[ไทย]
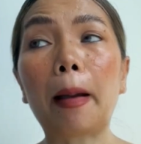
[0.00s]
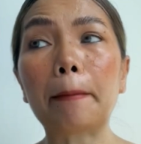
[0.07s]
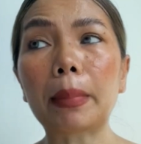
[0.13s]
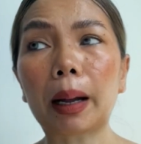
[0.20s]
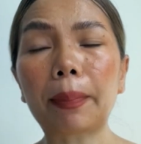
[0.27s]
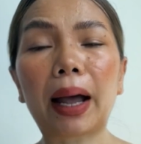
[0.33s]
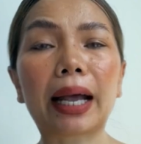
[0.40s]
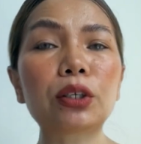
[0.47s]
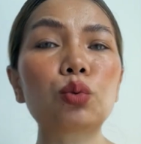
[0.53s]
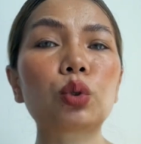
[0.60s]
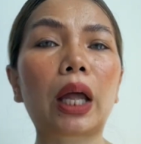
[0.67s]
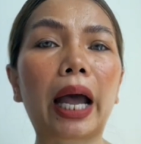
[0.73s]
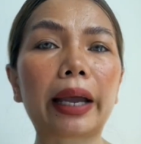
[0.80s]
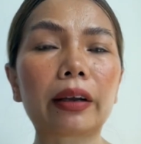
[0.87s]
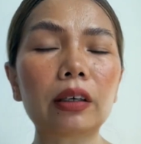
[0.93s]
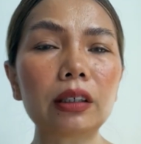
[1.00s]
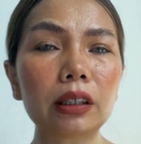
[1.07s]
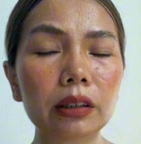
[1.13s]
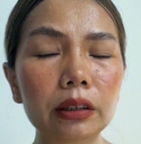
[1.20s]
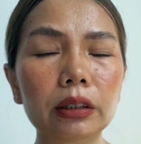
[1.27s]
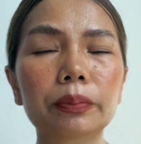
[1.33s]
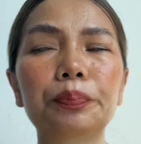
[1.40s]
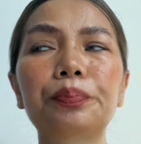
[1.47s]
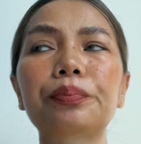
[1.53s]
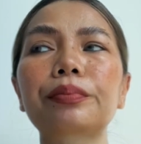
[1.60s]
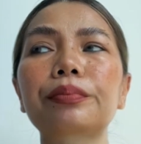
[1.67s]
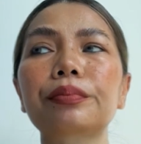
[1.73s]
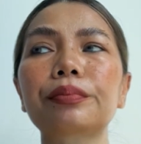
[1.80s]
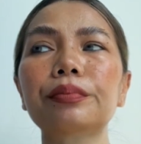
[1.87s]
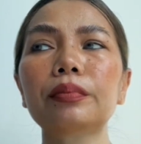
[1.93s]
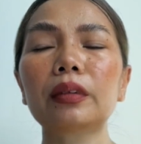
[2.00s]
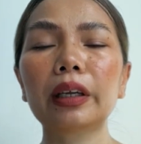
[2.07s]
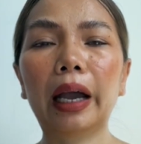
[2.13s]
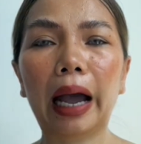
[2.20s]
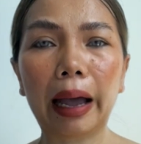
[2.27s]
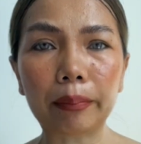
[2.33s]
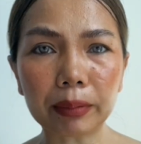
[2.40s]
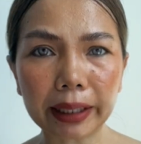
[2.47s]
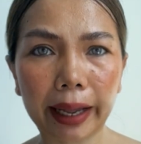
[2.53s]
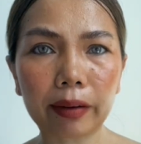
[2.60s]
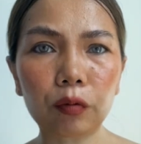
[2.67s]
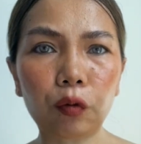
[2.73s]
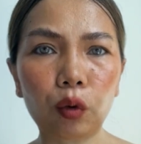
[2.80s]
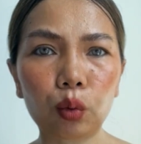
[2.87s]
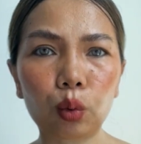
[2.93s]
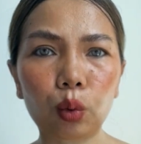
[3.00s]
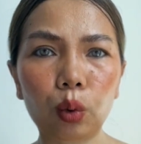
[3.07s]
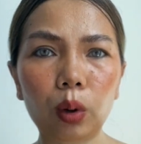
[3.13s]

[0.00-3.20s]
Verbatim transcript: มาพาร์ทสุดท้ายก็คือ I'm thankful